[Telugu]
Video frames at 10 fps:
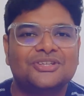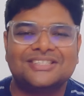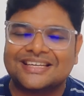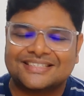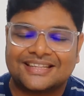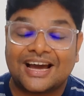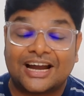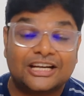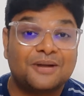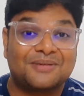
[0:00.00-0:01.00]
వచ్చే ఛాన్స్ అయితే
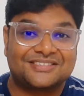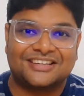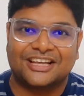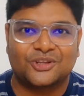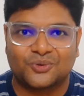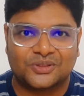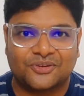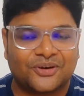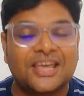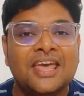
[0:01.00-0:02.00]
హండ్రెడ్ పర్సెంట్ అయితే
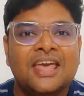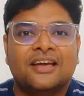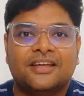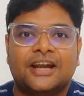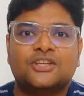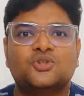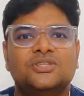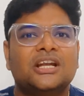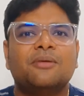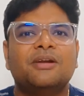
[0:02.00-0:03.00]
అవుతుంది ఓకే గ్రేట్ సో
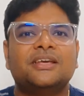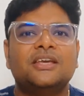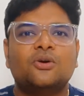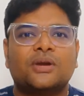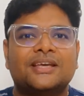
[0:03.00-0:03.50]
జనరల్గా మనకి ఈ యొక్క